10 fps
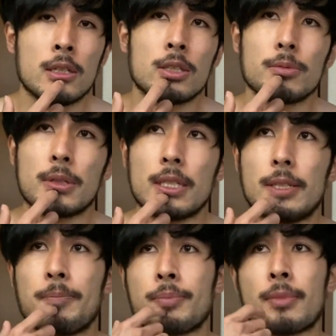つま
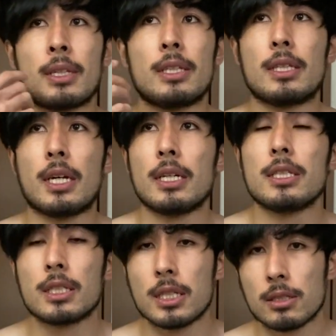り、
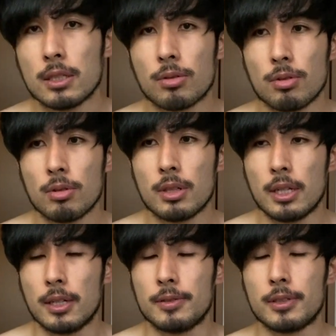大切なことっ
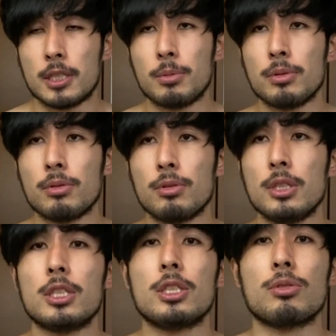て自分の
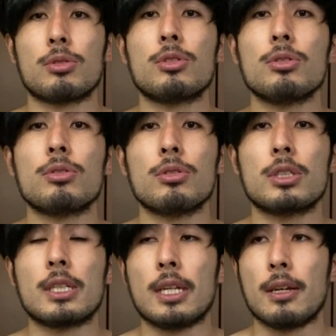意志を強
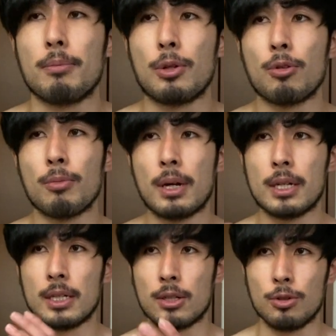くして目の
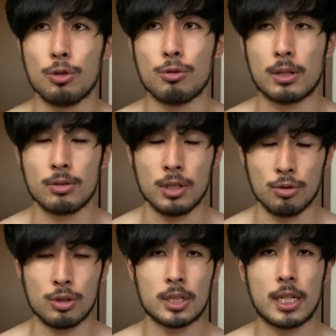前にある誘惑に
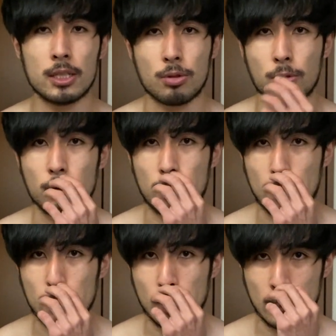打ち勝つことじゃ
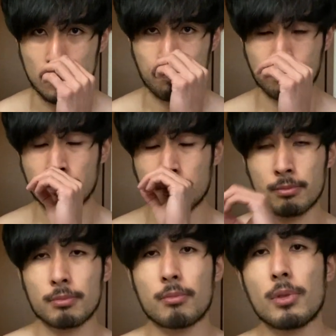なくて、
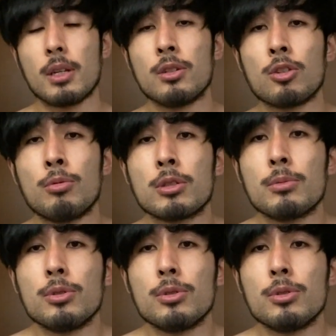そもそ